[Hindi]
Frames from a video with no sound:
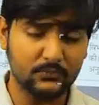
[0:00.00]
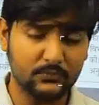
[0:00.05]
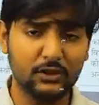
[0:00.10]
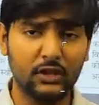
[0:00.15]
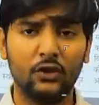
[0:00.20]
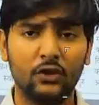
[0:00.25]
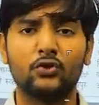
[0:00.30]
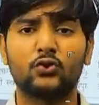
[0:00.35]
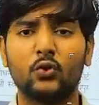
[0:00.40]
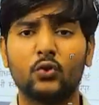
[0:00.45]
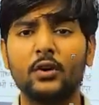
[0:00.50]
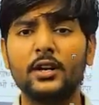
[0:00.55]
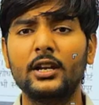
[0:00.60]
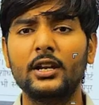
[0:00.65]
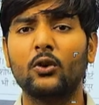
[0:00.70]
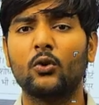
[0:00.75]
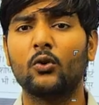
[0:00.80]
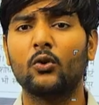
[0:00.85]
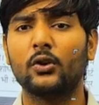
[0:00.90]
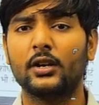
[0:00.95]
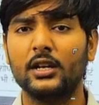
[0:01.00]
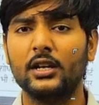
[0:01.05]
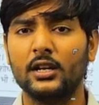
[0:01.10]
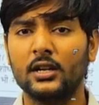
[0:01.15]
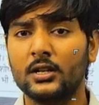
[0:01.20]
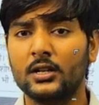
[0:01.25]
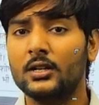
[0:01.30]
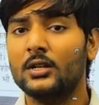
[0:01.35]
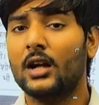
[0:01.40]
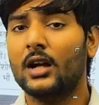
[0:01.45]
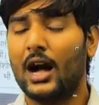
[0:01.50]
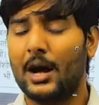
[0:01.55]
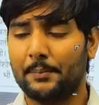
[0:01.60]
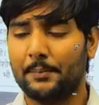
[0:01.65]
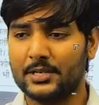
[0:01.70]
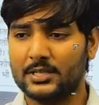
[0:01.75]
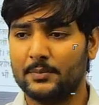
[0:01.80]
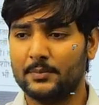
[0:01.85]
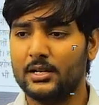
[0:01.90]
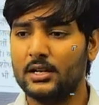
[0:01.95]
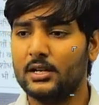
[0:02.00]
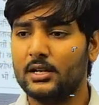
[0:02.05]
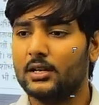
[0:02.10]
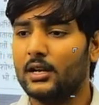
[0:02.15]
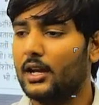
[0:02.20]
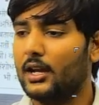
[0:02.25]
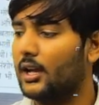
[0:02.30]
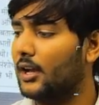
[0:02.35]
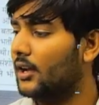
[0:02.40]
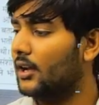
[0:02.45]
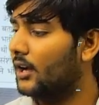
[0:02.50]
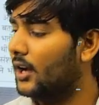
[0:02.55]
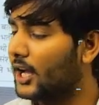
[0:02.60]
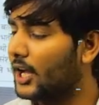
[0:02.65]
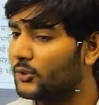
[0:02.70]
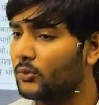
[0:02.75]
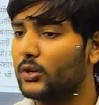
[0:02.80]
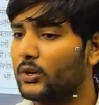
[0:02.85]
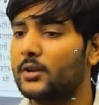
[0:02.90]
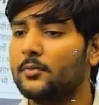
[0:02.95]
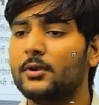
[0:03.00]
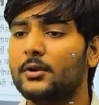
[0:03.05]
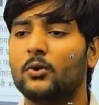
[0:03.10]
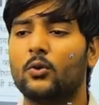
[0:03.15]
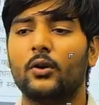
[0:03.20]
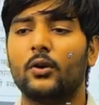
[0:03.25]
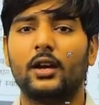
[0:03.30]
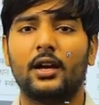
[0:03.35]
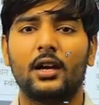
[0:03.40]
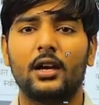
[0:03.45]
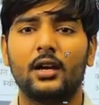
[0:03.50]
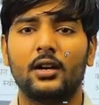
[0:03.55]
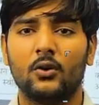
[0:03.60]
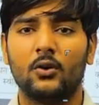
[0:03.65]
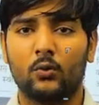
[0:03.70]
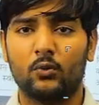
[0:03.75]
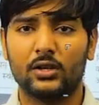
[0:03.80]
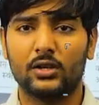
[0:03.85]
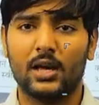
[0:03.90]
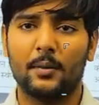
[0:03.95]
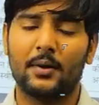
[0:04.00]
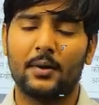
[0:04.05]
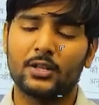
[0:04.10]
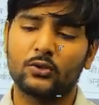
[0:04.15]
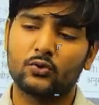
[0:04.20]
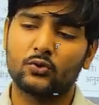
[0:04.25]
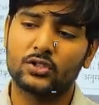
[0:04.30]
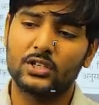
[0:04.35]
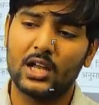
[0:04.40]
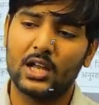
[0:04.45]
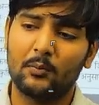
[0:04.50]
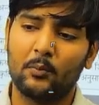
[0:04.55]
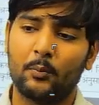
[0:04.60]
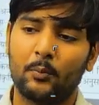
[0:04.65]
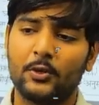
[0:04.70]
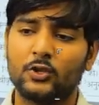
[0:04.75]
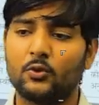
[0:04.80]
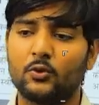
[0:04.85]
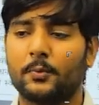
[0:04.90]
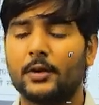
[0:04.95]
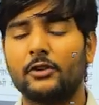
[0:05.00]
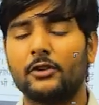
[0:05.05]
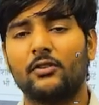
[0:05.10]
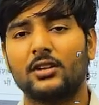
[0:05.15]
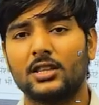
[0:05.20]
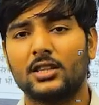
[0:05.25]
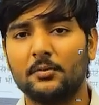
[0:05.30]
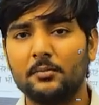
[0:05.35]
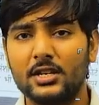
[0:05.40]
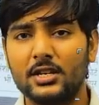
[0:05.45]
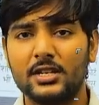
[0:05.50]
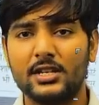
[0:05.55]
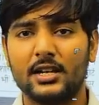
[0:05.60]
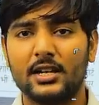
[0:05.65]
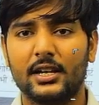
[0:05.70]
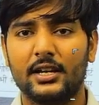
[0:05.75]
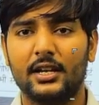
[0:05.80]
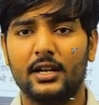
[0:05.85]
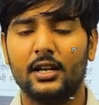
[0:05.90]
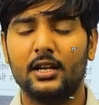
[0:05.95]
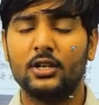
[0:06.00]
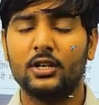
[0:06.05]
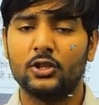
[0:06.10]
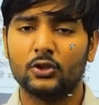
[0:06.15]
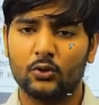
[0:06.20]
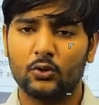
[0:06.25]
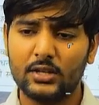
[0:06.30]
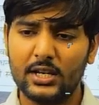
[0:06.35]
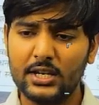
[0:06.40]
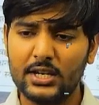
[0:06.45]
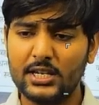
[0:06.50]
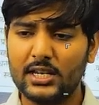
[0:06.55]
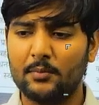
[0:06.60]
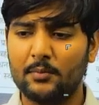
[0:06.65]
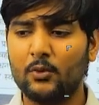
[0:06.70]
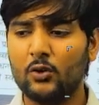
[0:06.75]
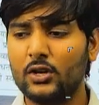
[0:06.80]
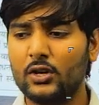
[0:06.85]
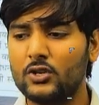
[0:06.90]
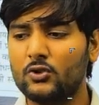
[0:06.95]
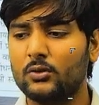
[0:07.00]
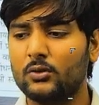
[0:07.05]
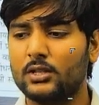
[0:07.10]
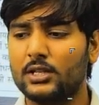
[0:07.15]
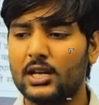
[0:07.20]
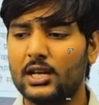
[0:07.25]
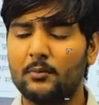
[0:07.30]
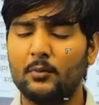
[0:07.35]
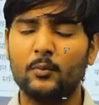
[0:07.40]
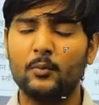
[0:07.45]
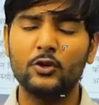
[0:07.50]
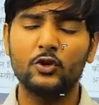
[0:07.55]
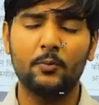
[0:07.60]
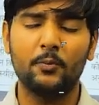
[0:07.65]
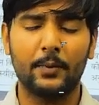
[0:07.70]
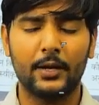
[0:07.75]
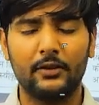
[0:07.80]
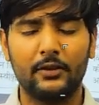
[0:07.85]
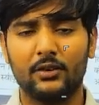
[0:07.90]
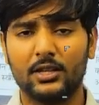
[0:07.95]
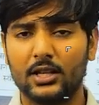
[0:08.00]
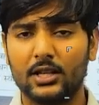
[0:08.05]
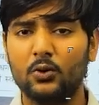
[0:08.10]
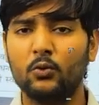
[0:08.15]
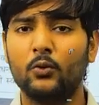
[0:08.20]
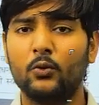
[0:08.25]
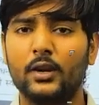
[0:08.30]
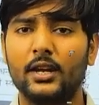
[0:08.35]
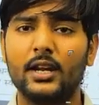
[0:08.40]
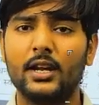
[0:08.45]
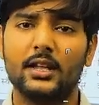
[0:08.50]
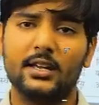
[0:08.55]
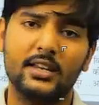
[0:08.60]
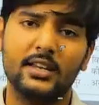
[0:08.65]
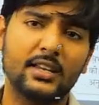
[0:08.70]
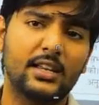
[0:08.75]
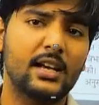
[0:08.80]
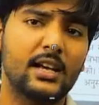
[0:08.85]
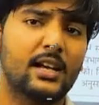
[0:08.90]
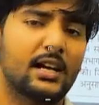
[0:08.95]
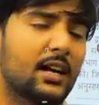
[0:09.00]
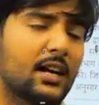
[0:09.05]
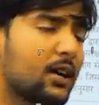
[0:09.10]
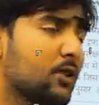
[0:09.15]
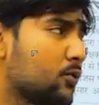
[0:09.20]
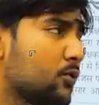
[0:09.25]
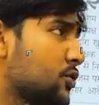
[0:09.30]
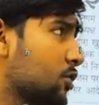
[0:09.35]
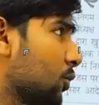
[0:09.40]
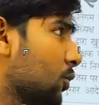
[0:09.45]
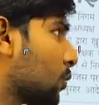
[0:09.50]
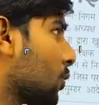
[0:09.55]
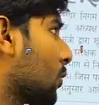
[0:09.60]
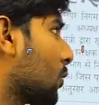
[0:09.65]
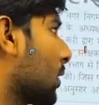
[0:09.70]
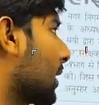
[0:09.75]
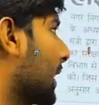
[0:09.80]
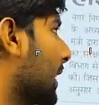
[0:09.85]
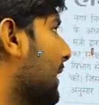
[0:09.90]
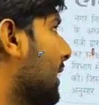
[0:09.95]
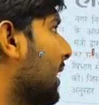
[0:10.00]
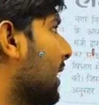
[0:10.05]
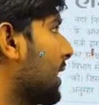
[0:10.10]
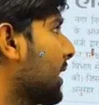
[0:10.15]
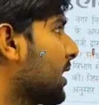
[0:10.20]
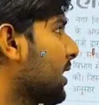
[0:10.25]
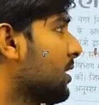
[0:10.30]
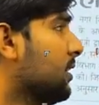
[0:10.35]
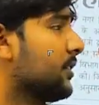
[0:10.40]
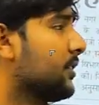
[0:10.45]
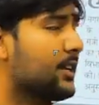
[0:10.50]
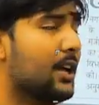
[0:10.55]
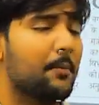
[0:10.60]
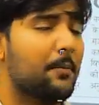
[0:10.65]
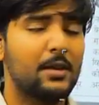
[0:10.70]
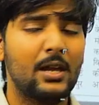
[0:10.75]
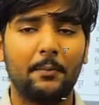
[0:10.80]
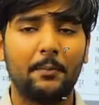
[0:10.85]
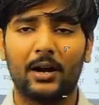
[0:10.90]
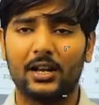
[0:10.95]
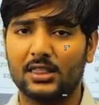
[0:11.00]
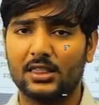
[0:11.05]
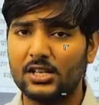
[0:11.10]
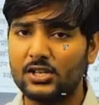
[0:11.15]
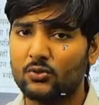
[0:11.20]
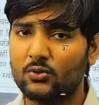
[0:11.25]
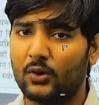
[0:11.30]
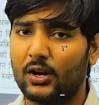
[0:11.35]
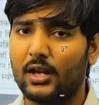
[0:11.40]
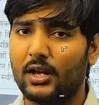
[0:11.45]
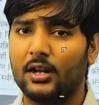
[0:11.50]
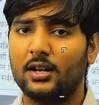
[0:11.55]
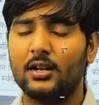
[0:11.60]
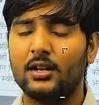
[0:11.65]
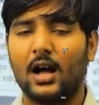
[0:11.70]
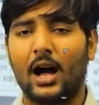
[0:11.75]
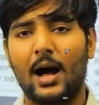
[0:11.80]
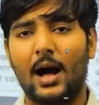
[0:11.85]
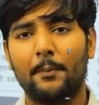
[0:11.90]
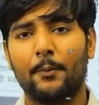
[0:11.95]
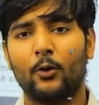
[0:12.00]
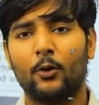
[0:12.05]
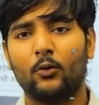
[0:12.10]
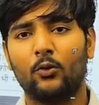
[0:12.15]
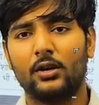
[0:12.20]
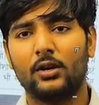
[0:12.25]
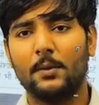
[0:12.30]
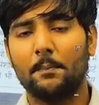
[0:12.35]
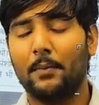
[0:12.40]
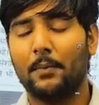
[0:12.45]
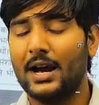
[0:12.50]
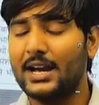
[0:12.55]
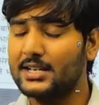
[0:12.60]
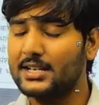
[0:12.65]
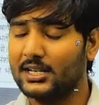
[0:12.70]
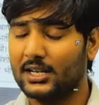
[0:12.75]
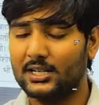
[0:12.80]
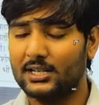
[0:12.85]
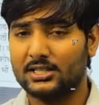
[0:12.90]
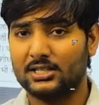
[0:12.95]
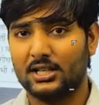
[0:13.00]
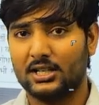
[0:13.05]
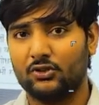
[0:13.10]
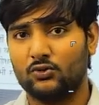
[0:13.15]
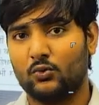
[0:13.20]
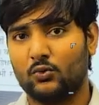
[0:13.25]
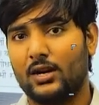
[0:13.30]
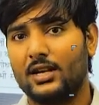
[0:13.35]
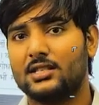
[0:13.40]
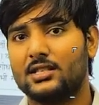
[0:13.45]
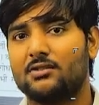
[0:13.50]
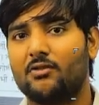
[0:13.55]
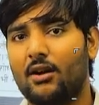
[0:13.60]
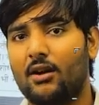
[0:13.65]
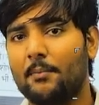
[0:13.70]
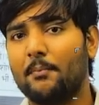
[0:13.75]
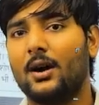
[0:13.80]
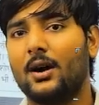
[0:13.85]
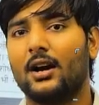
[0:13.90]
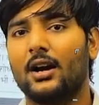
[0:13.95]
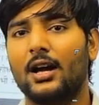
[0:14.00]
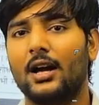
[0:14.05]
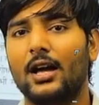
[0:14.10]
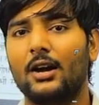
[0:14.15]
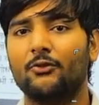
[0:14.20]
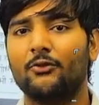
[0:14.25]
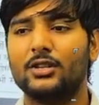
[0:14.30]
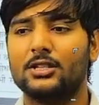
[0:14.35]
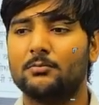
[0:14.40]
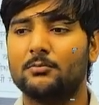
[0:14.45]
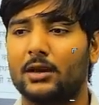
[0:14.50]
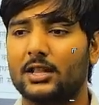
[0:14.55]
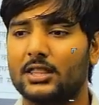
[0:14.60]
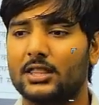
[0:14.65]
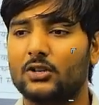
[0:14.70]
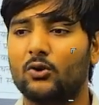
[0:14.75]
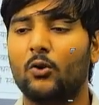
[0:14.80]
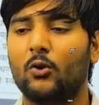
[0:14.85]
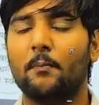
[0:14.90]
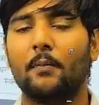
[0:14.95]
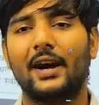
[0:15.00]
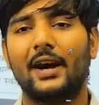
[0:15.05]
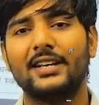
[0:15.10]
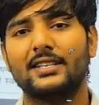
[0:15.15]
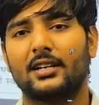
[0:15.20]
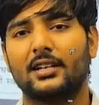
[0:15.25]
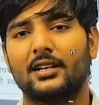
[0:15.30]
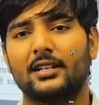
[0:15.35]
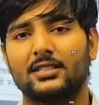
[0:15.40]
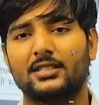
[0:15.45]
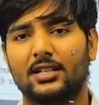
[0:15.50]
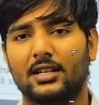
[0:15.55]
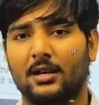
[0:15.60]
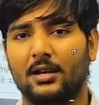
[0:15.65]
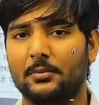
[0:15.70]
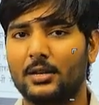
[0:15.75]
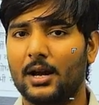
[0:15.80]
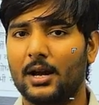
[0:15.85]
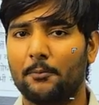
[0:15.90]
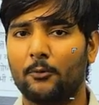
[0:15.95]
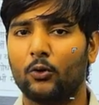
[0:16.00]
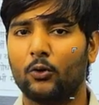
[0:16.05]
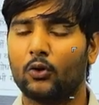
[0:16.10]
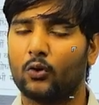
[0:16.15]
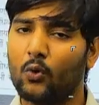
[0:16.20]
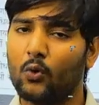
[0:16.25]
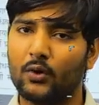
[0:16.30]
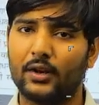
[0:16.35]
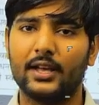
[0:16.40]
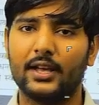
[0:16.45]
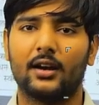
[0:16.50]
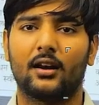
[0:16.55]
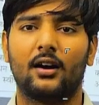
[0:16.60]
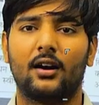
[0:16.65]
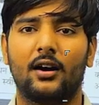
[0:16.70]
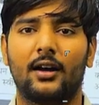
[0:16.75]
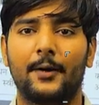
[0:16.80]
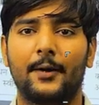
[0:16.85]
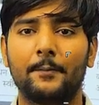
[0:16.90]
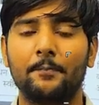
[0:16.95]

जो इन लोगों की आपस में आंदोलन भी हुए हैं उनके बाद कुछ नियमों में जो परिवर्तन भी किए गए हैं तो ये नियमों के जो नियमों में जो परिवर्तन हुए हैं ना इनके कारण कुछ लोगों का कहना है कि अब ये भर्ती जो है आप लोगों की 22 अगस्त तक जो है जवाब मांगा है और इस भर्ती को 22 अगस्त तक अभी आपको रोक के रखा है